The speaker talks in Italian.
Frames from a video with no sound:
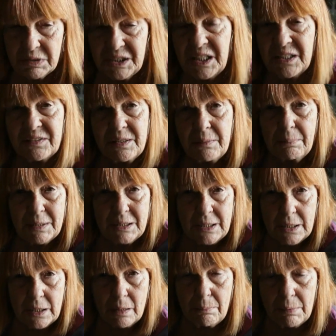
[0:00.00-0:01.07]
di
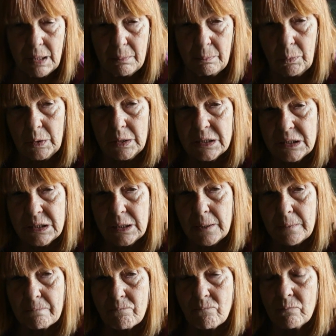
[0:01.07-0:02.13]
antipatia per la
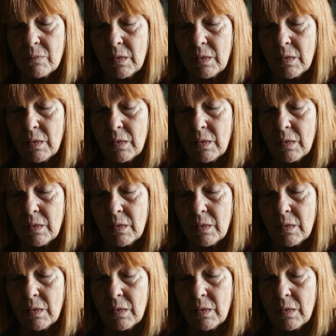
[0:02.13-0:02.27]
polizia.